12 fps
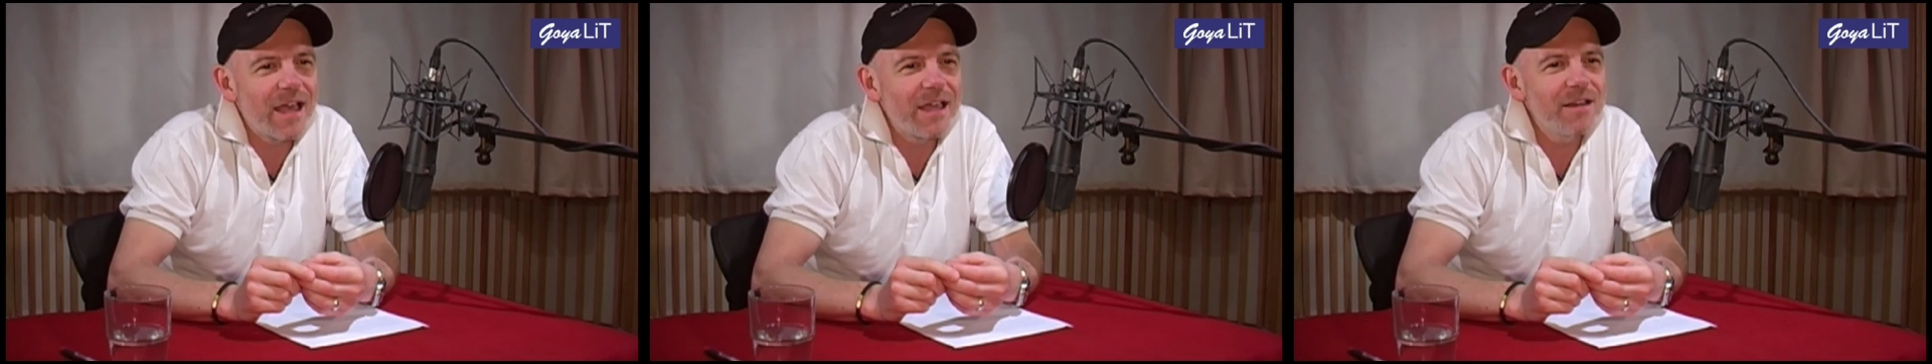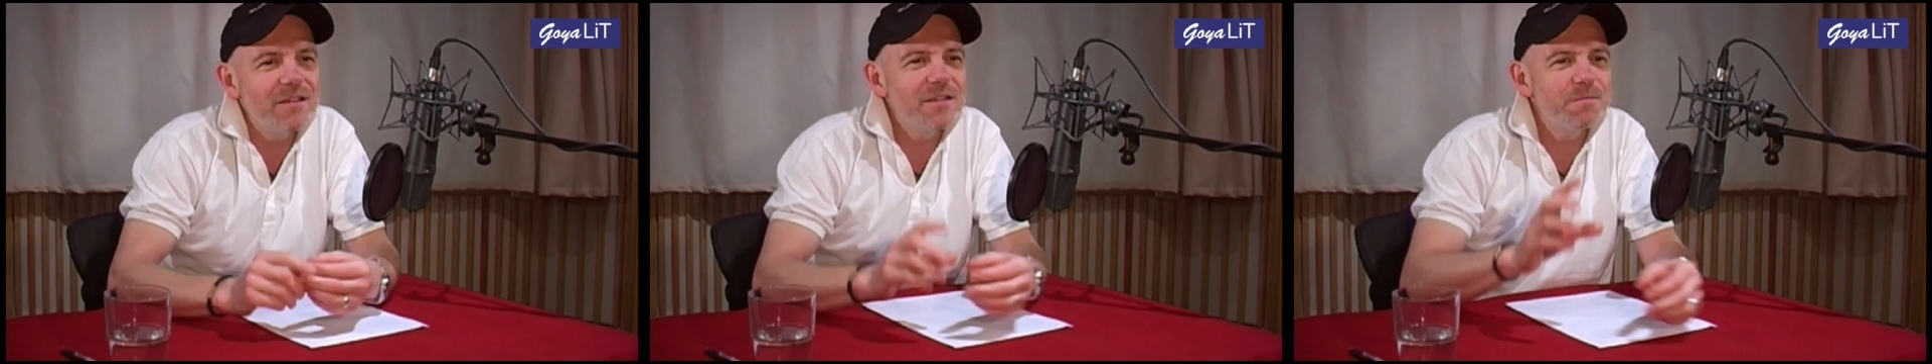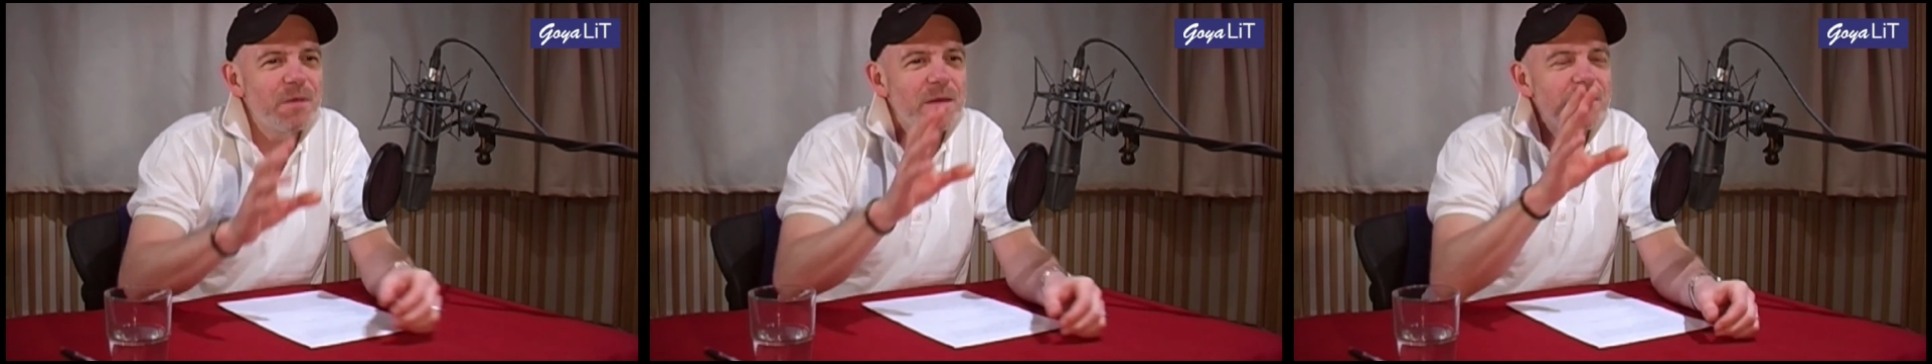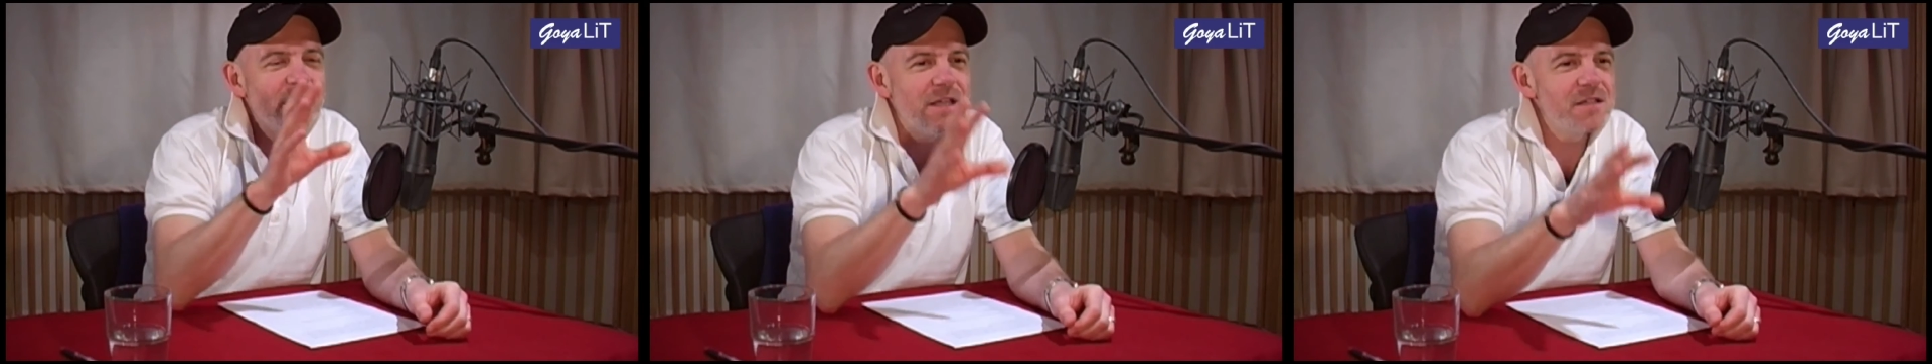eigentlich
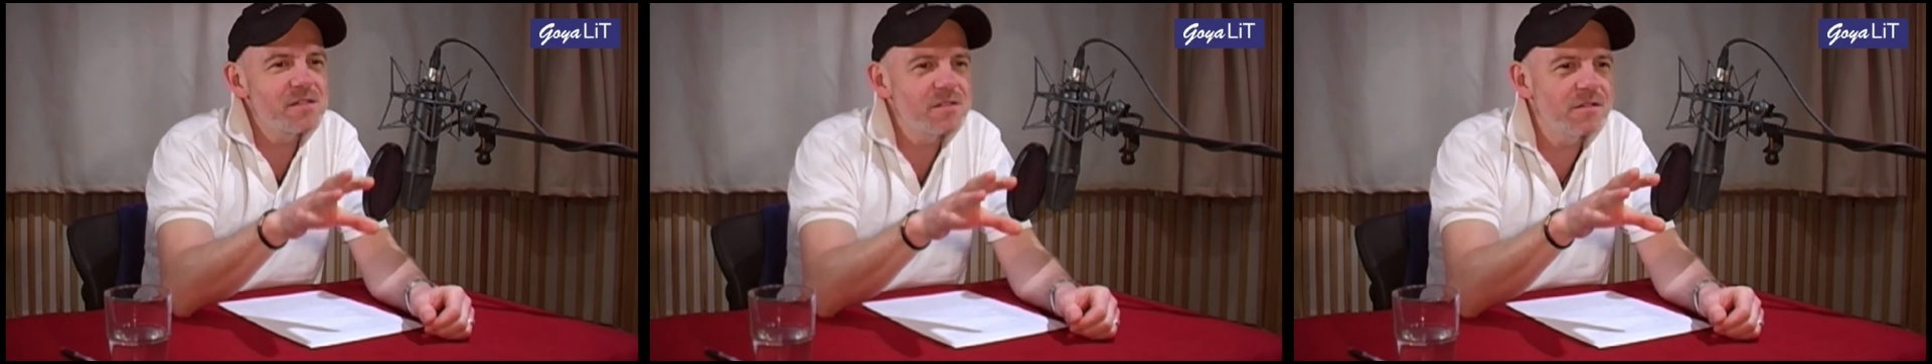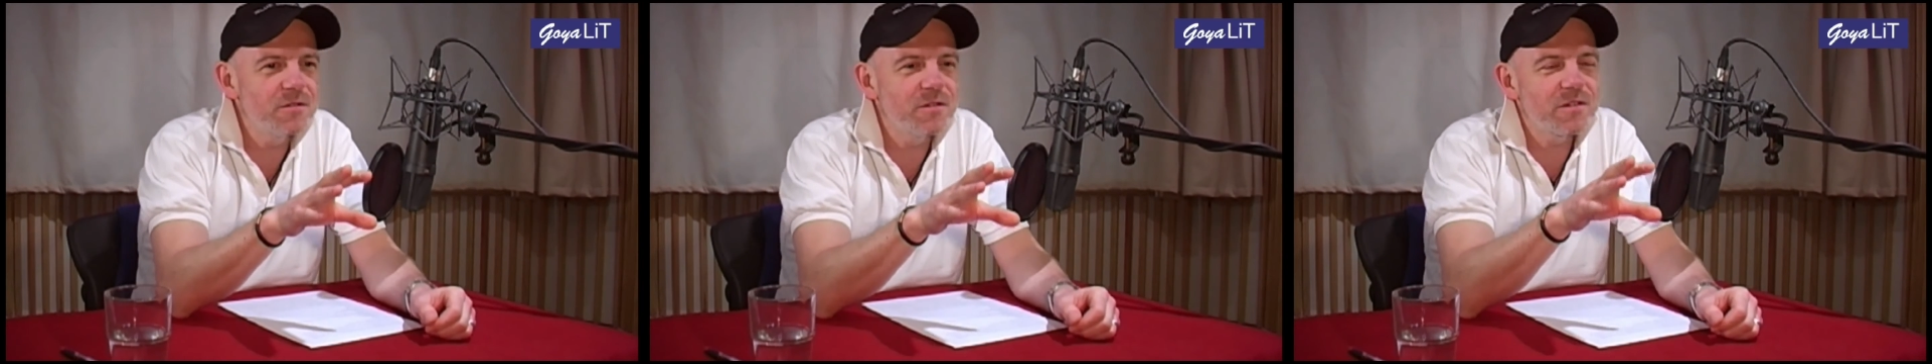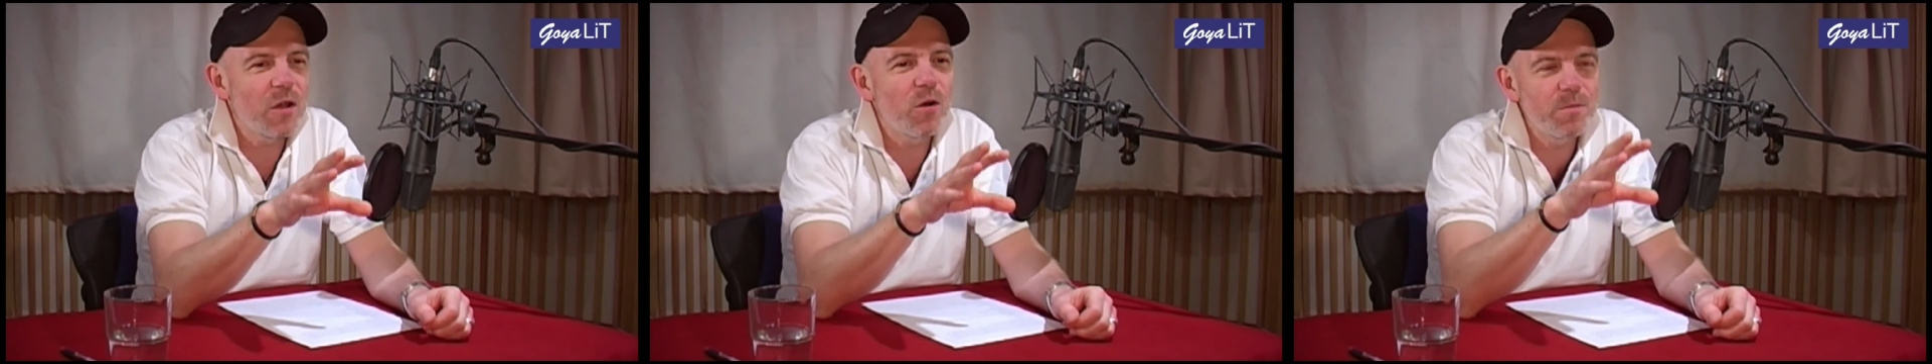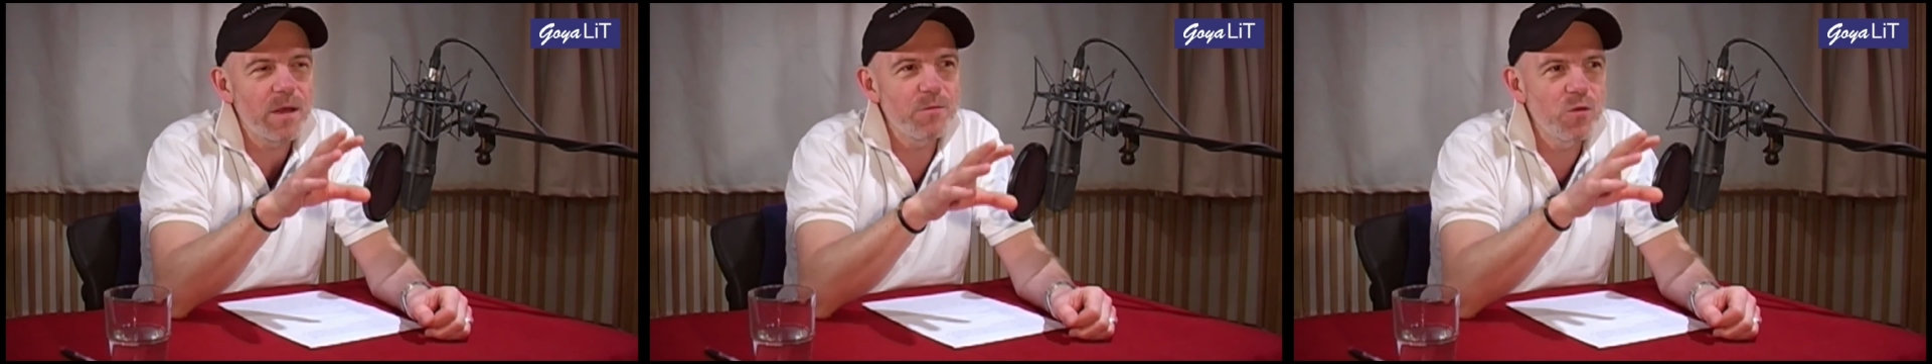beim Lesen und
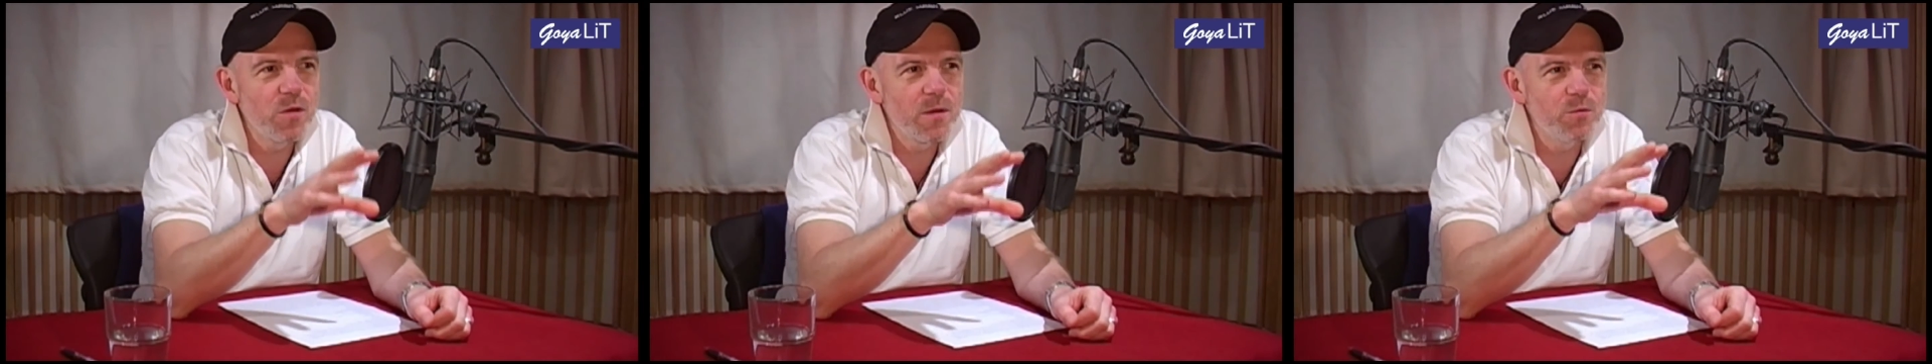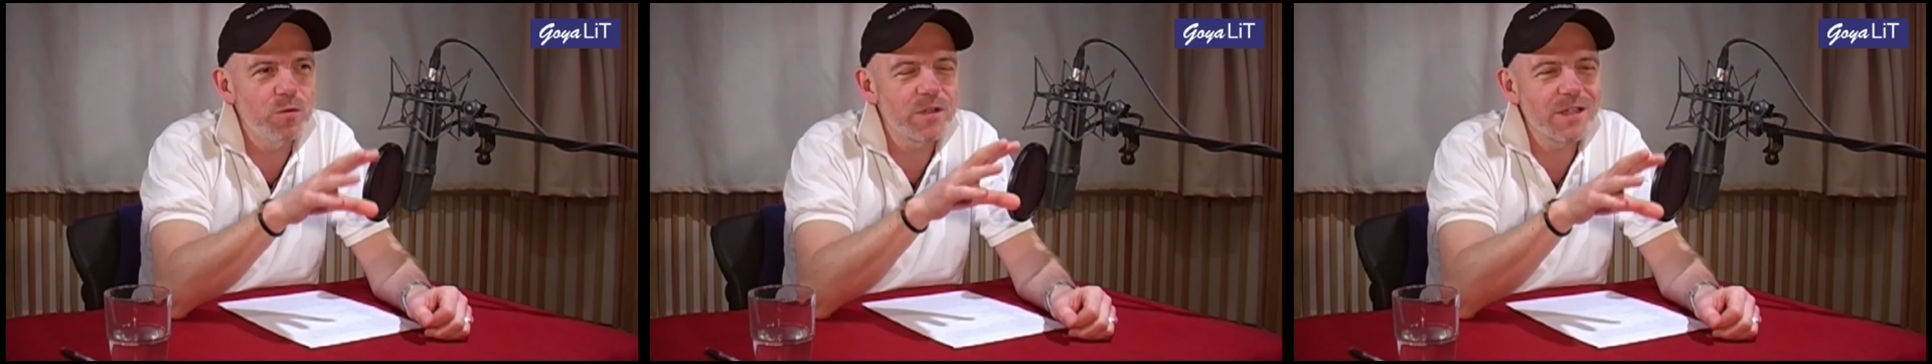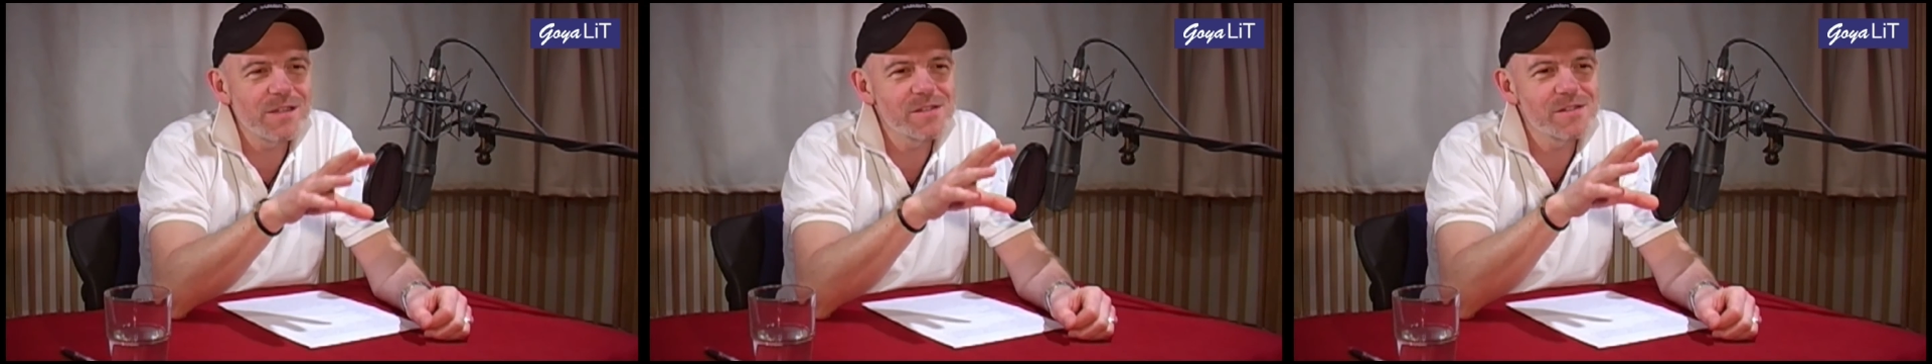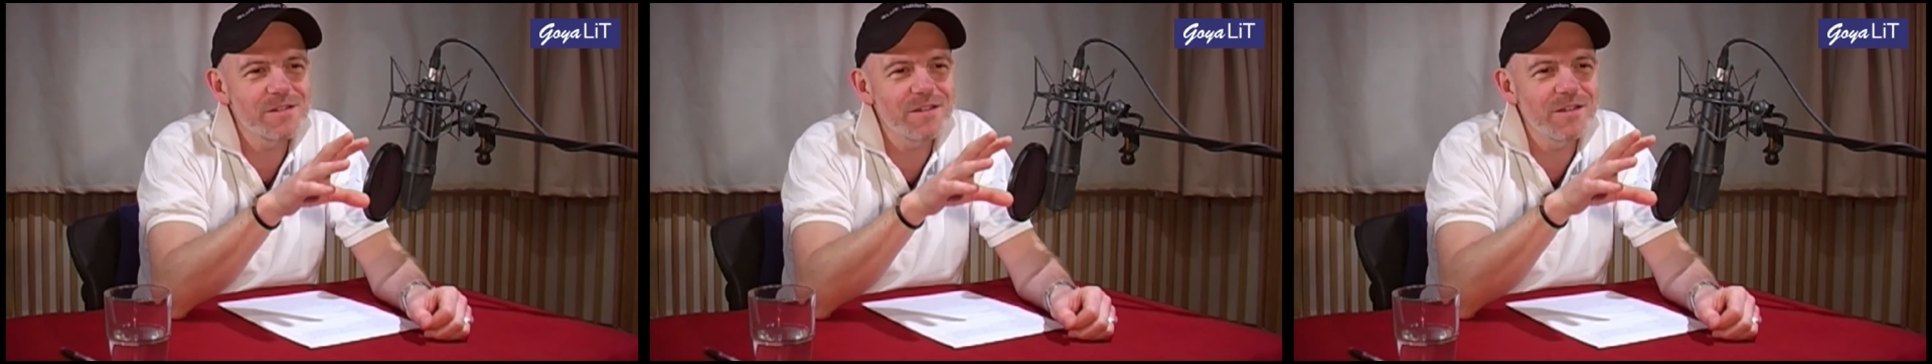auch beim Hörbuch
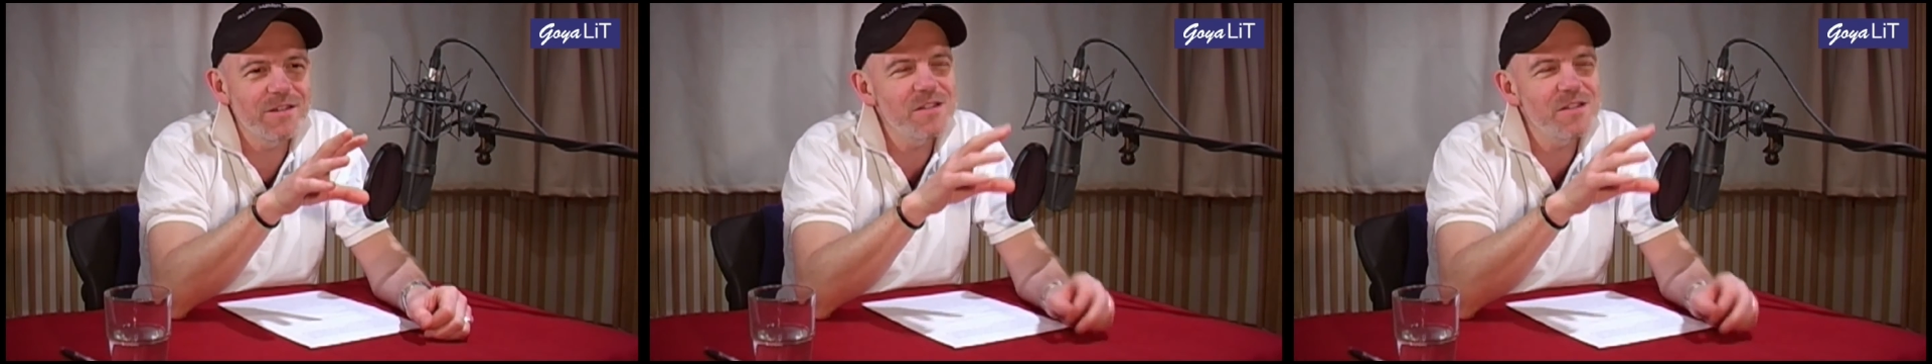jetzt äh,